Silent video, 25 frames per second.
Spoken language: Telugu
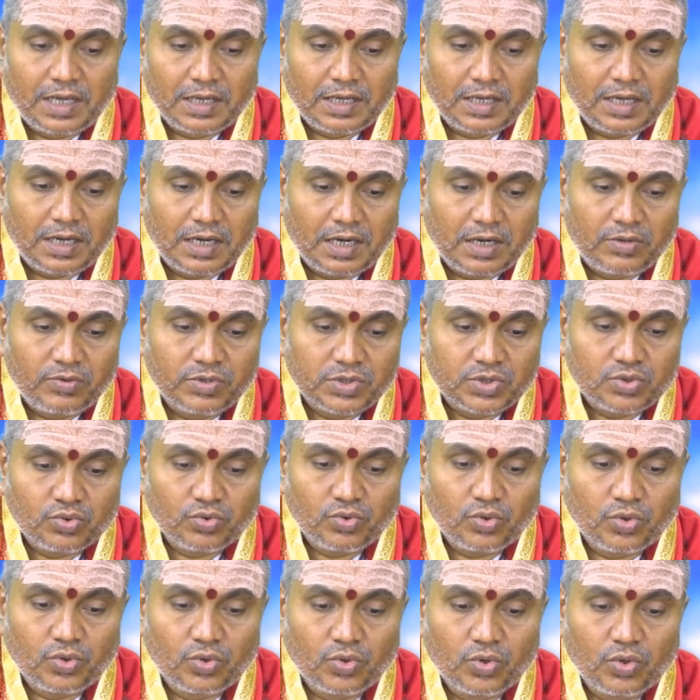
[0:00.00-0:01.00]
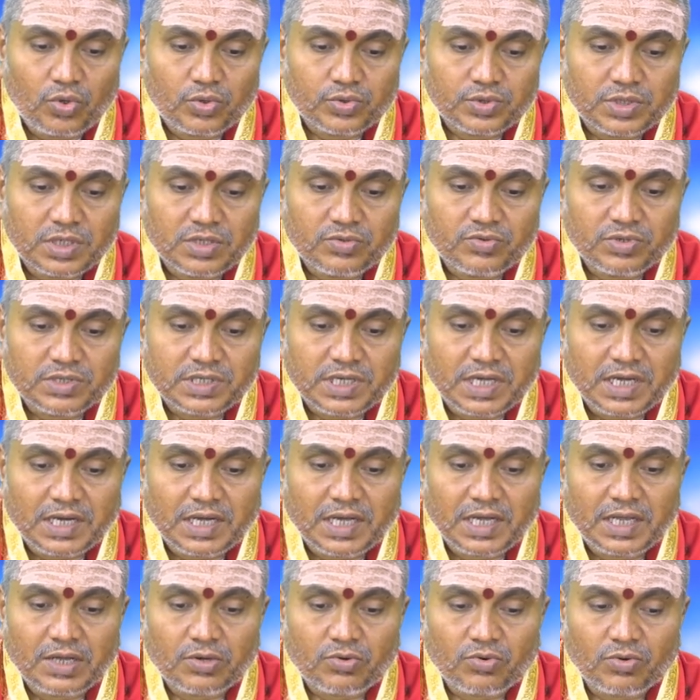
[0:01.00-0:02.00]
అలంకరణ వస్తు కొనుగోలు చే
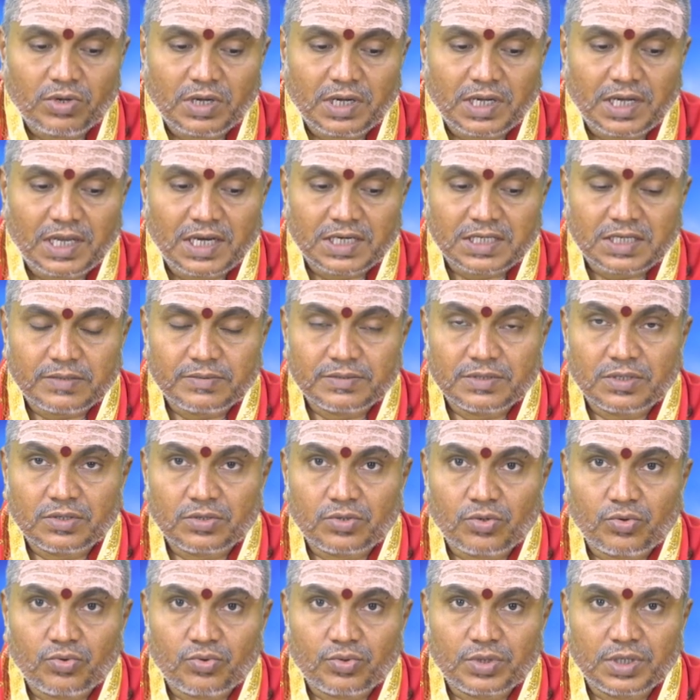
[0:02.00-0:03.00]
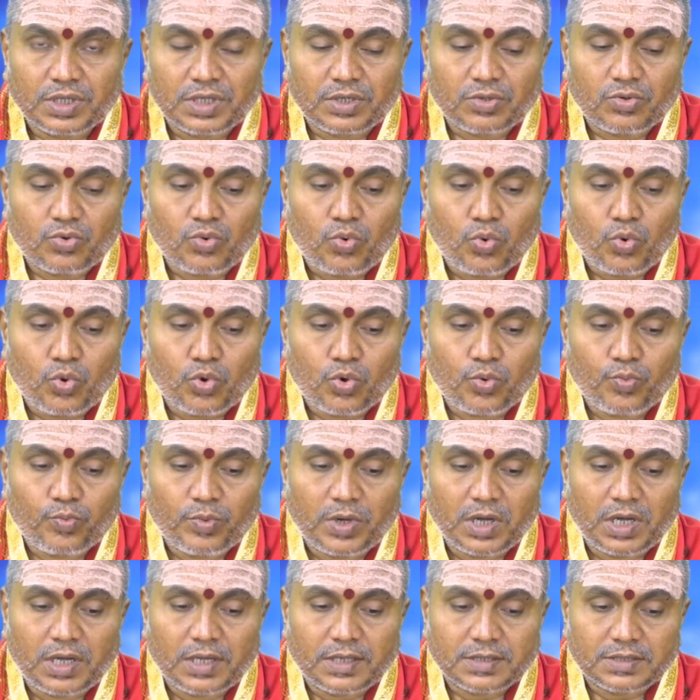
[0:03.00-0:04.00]
విషయంగా ఎక్కువగా కాలక్షేపం జరుగుతూ ఉంటుంది
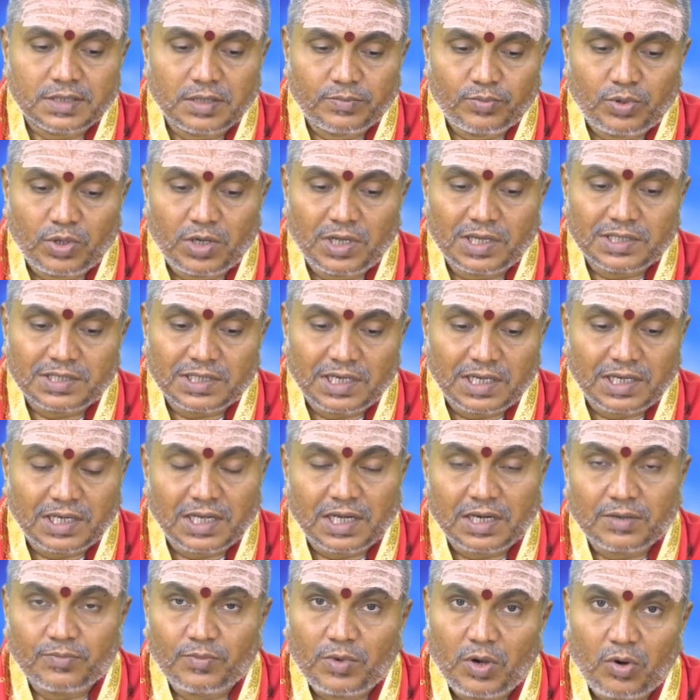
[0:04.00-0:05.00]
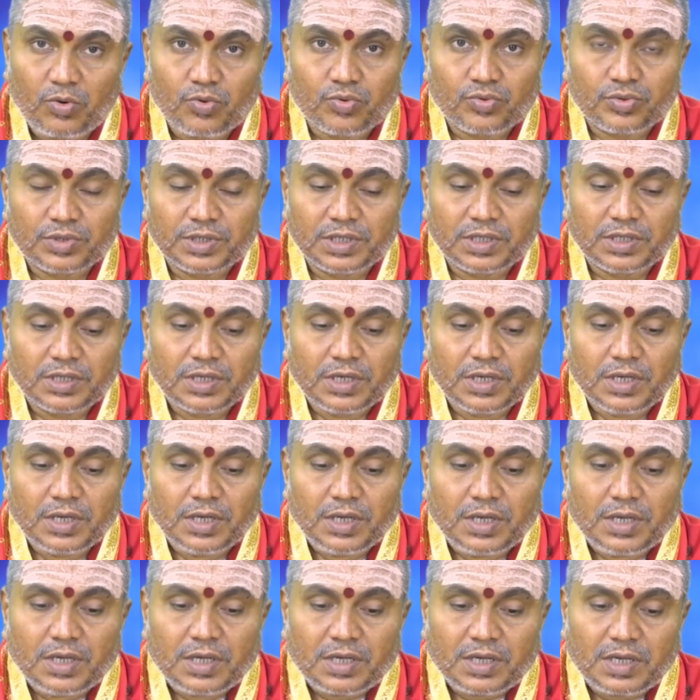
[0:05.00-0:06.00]
కుటుంబ సభ్యులకు సహకారం బాగుంటుంది
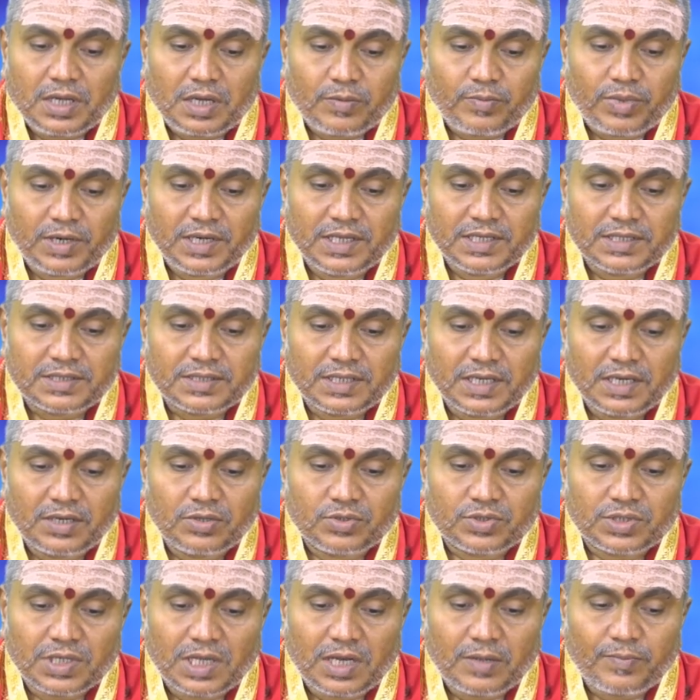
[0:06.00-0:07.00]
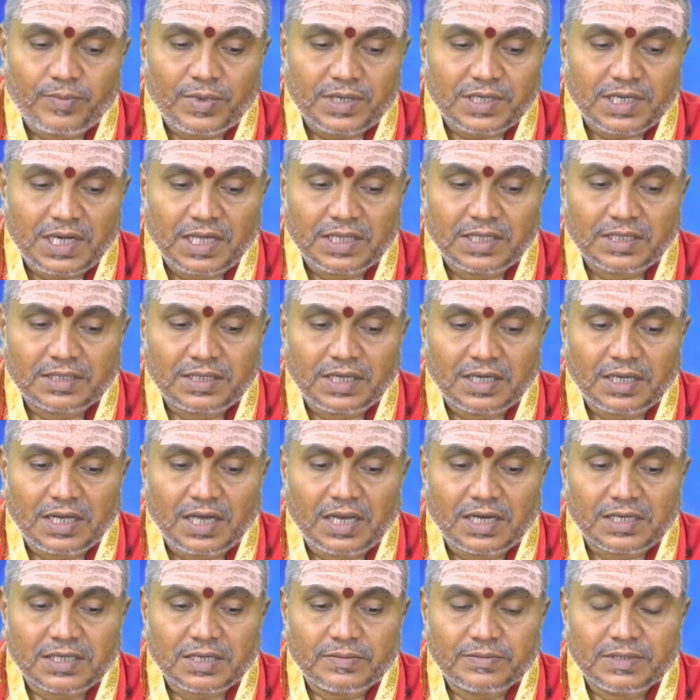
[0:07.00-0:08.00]
గర్భిణీ స్త్రీలు చాలా ప్రశాంతంగా
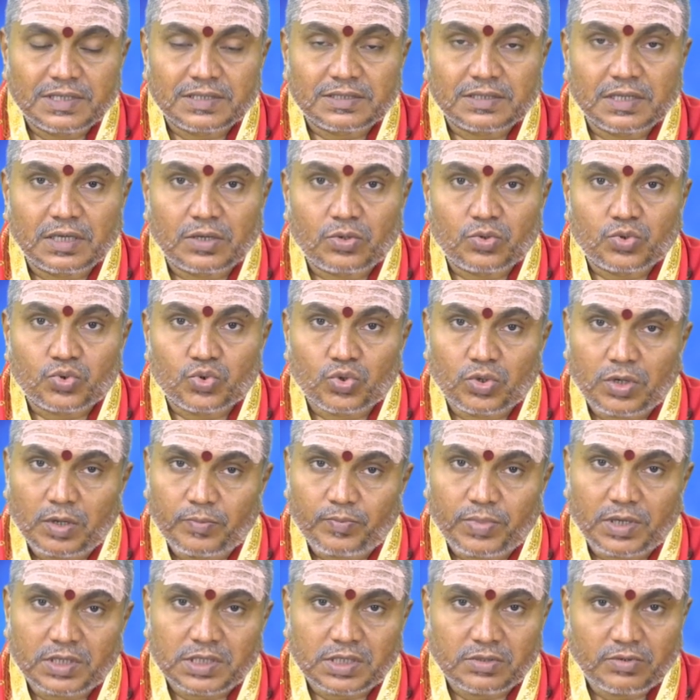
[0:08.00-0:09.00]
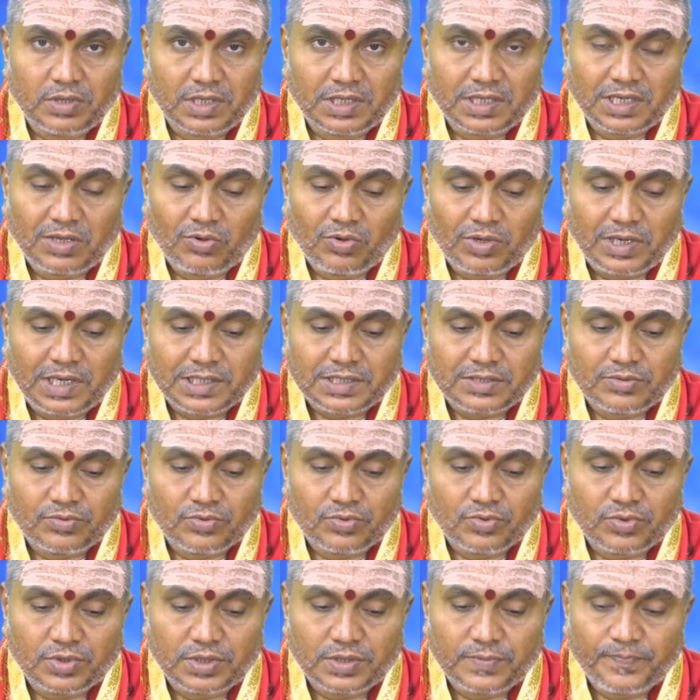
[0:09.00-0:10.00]
కాలక్షేపం చేస్తారు సుఖప్రసవానికి అవకాశం
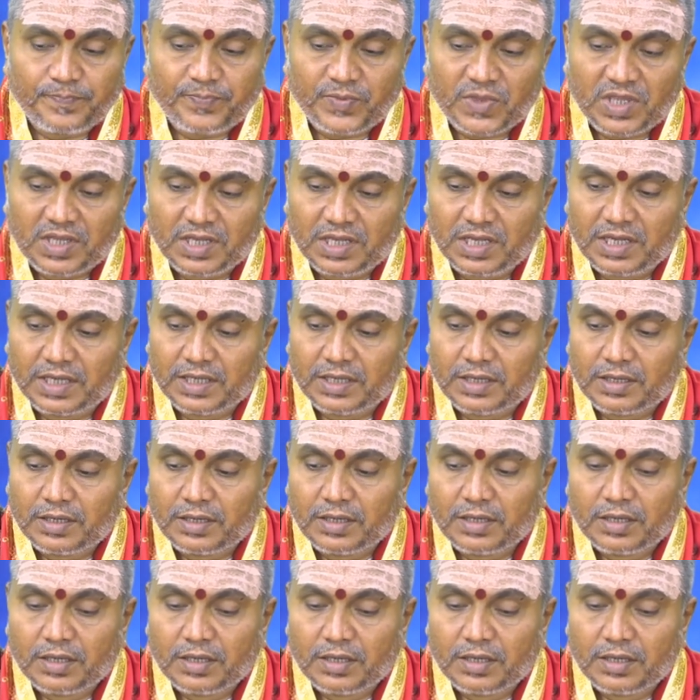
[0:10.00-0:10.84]
ఉంటుంది ఇక